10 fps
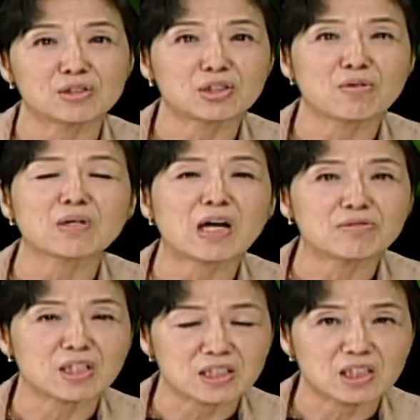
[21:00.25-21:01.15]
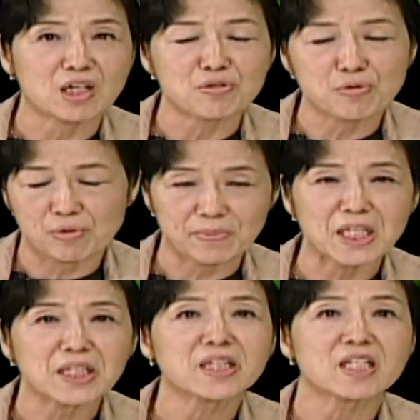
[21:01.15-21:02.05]
受高等教育我们
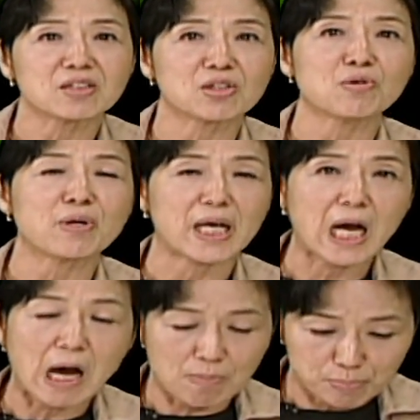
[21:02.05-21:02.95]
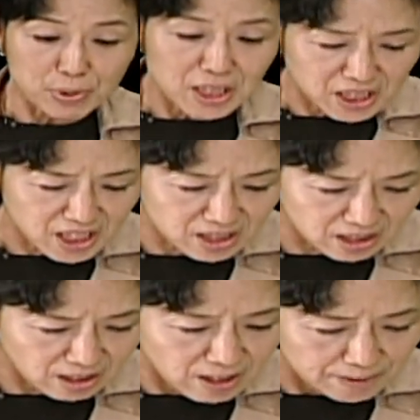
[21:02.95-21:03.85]
一定就会好，不一定
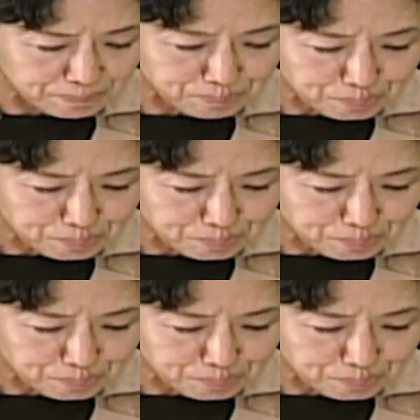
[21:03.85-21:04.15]
的哈。